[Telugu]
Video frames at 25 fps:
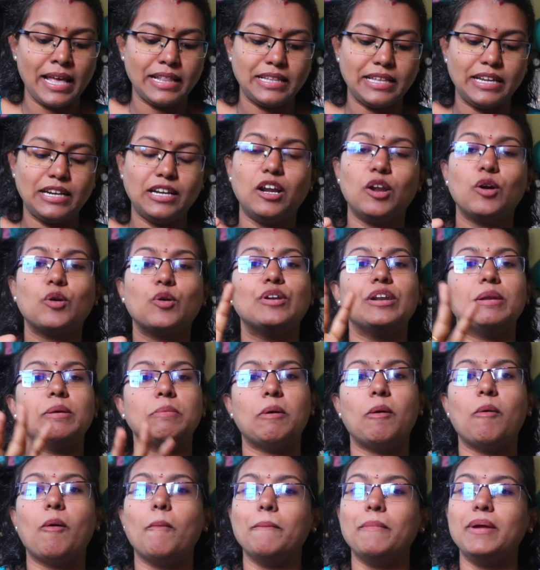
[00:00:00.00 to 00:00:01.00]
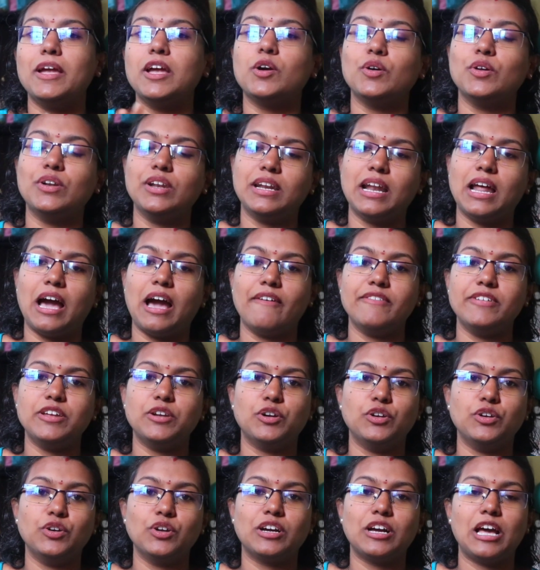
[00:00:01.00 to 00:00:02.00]
దీంట్లో కొన్ని మా మమ్మీ కొన్ని నావి
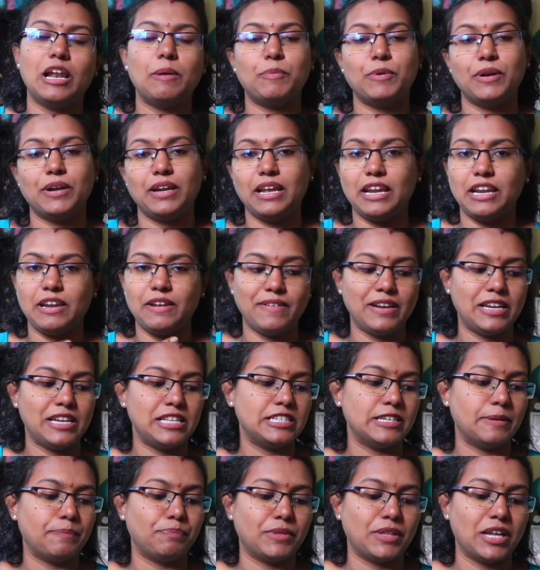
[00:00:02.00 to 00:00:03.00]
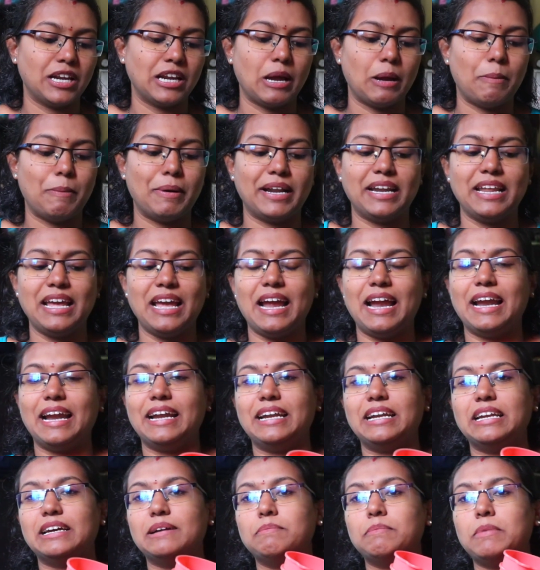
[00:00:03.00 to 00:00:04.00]
రెండు కలిపి ఉన్నాయి ఎనివే నేను చెప్తాను కాబట్టి
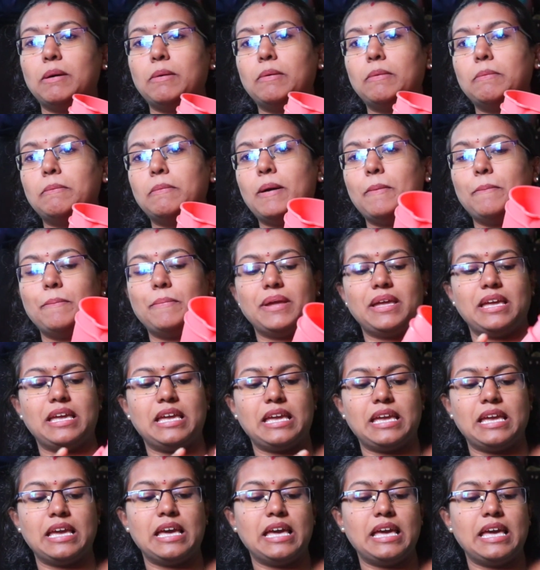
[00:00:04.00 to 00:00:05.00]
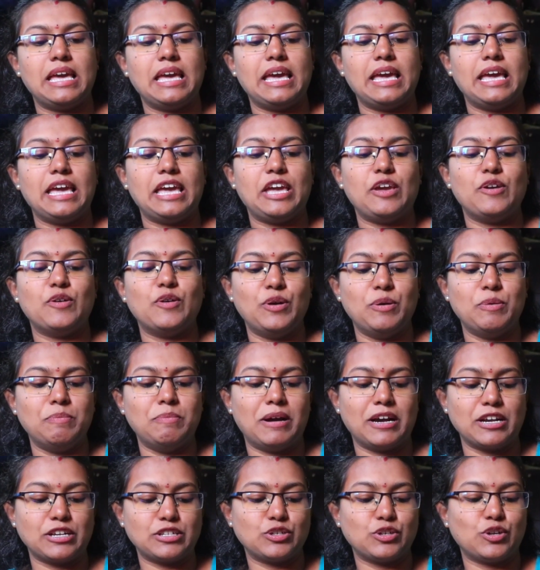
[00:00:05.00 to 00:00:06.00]
అండ్ మా మమ్మీ ఈ
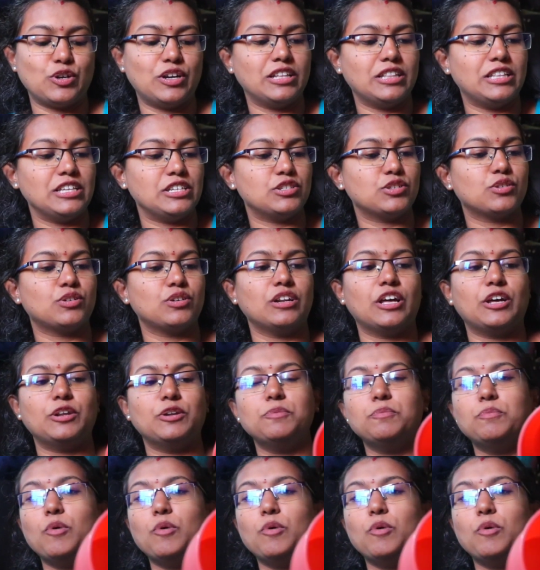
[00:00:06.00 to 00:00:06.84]
మగ్స్ కూడా తీసుకున్నారు